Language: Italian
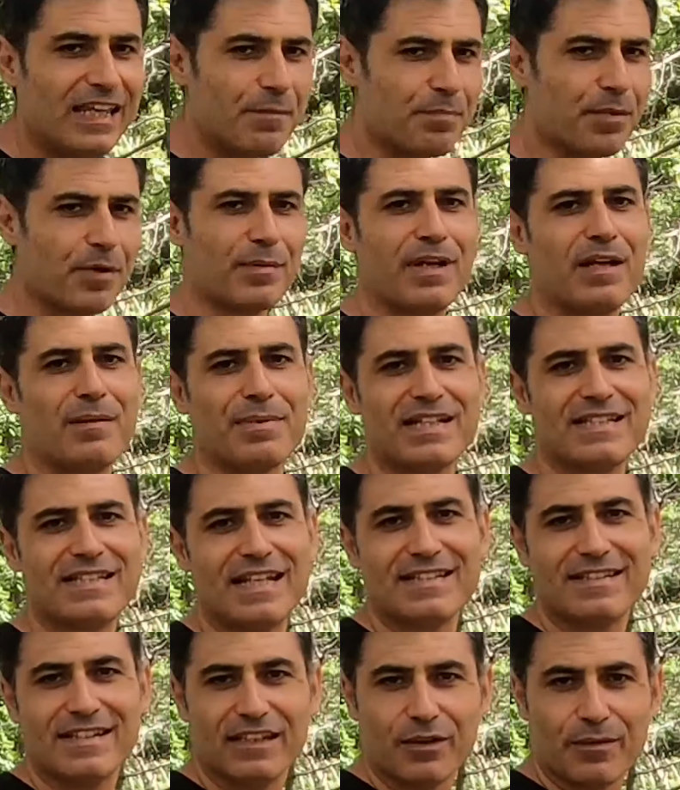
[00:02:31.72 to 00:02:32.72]
Ed è proprio la
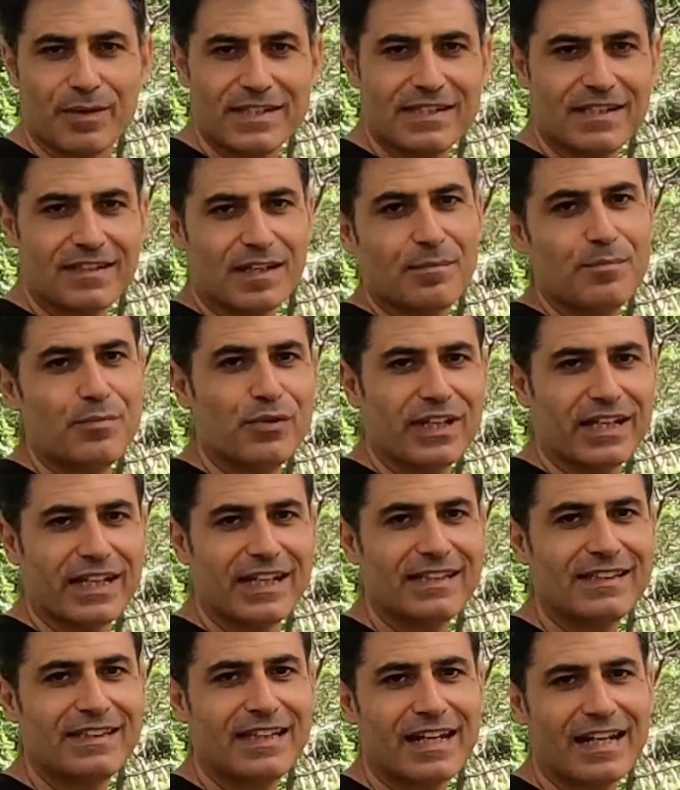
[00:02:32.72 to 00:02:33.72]
presenza di questi tre buchi
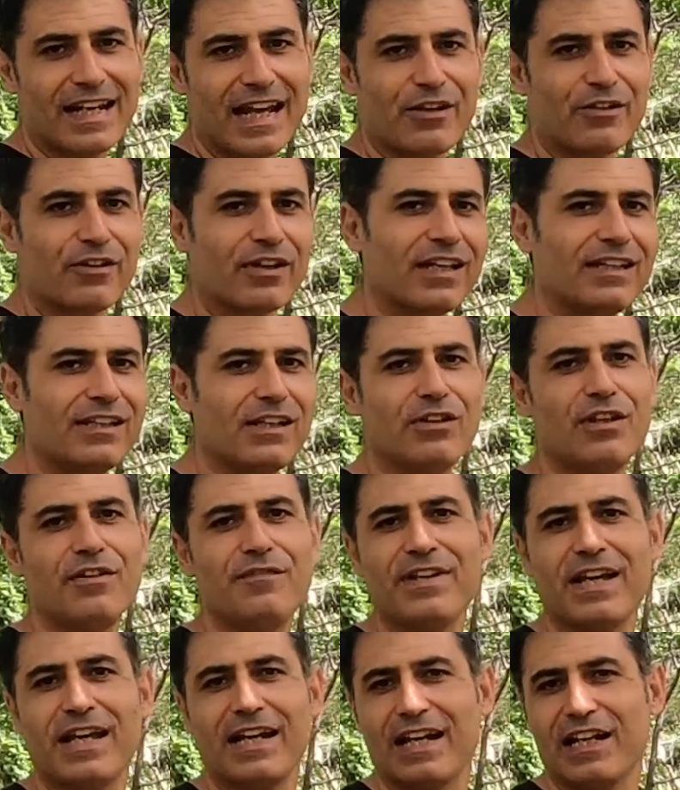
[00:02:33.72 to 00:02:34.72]
nel terreno che ha dato il
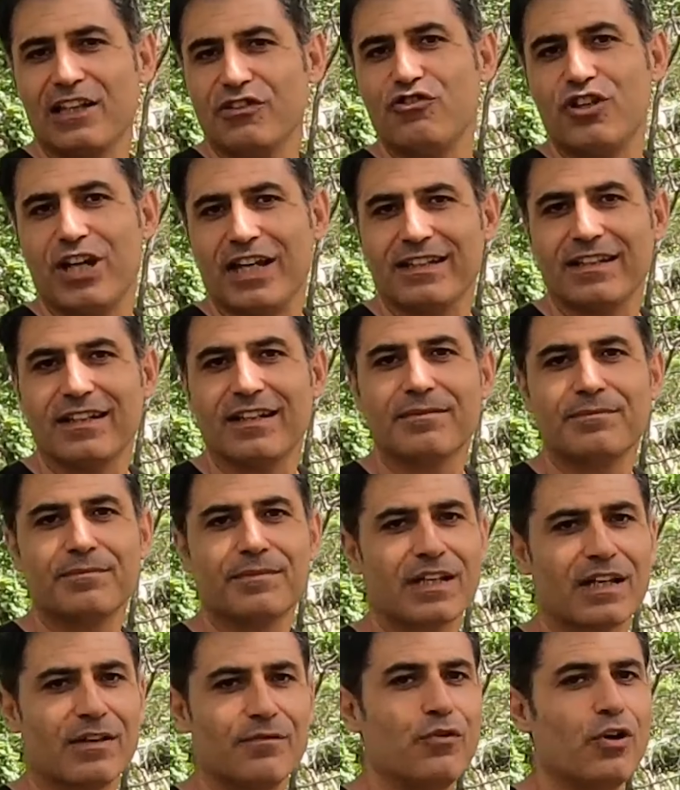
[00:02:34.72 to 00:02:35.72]
via alla leggenda,
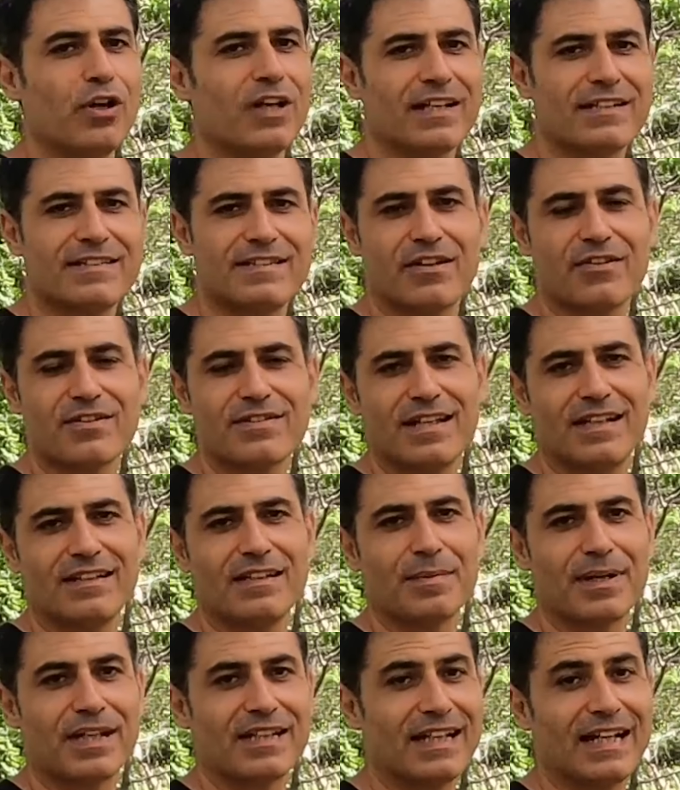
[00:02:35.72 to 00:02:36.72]
che vuole che siano
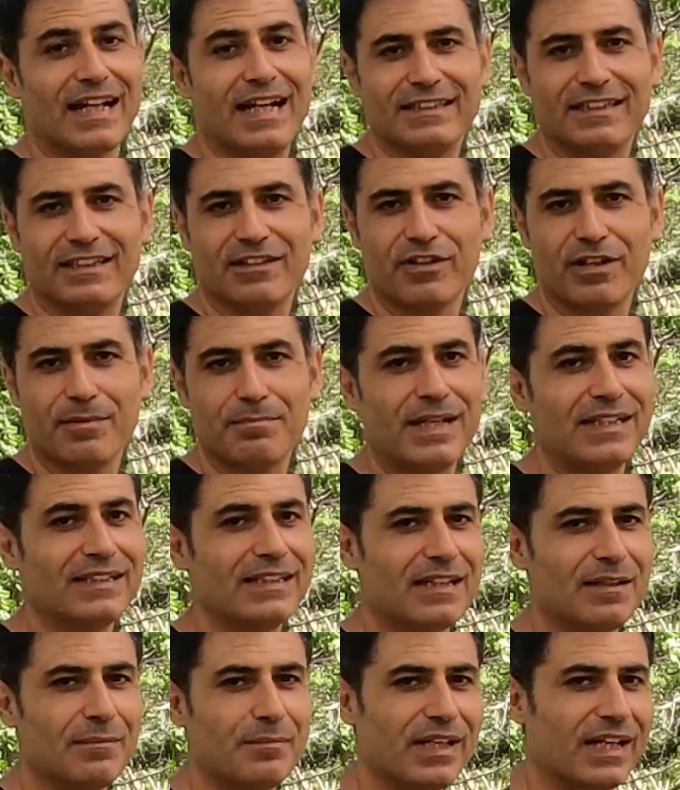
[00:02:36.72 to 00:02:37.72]
stati praticati da una
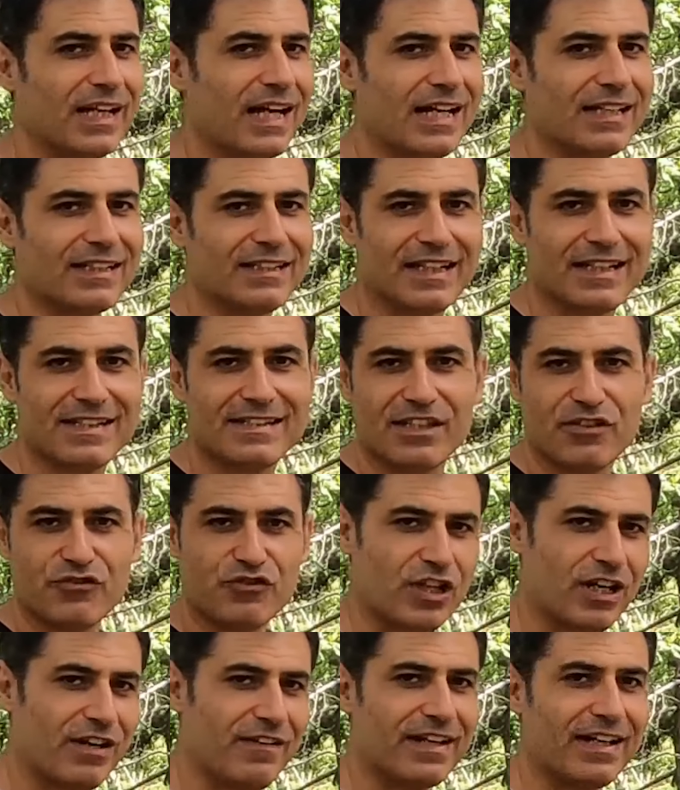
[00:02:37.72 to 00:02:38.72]
banda di briganti che si
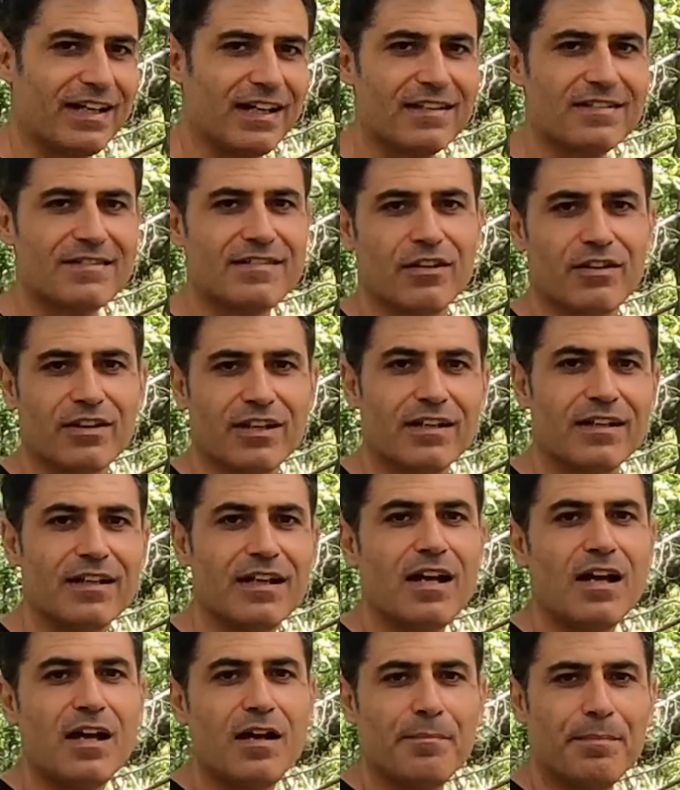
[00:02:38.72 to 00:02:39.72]
aggirava nella zona
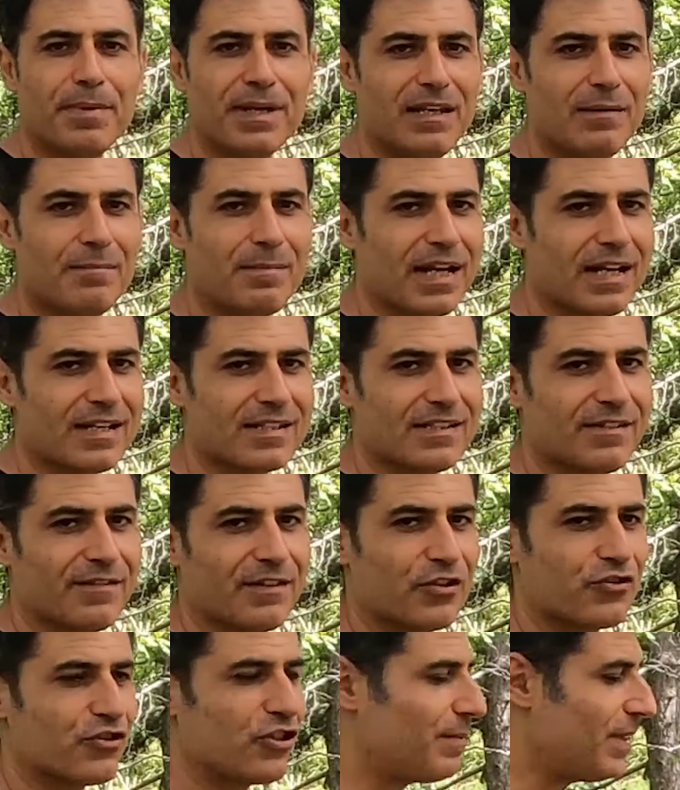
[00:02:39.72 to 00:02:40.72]
per liberarsi
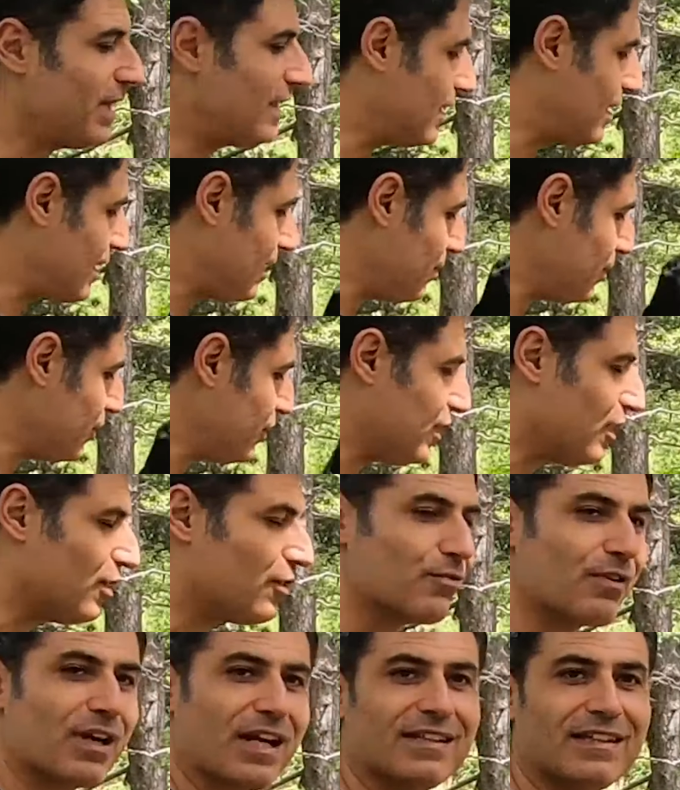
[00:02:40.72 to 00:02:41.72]
velocemente del
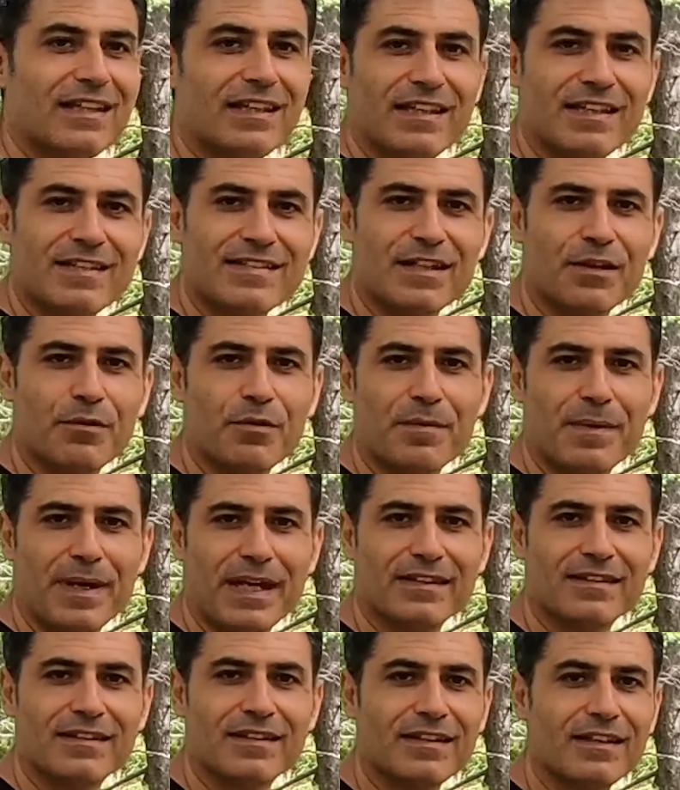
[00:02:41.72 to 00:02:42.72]
bottino durante gli
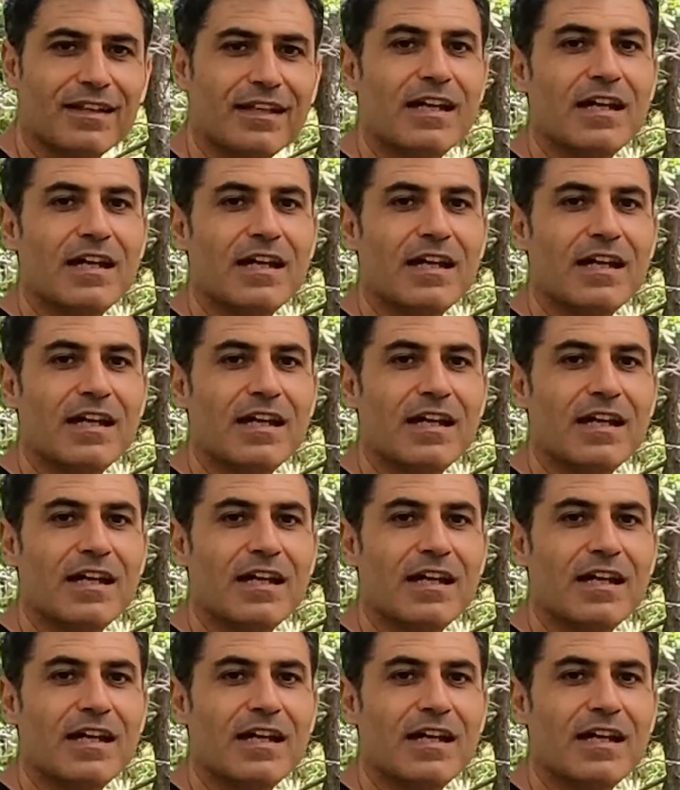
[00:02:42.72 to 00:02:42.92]
inseguimenti,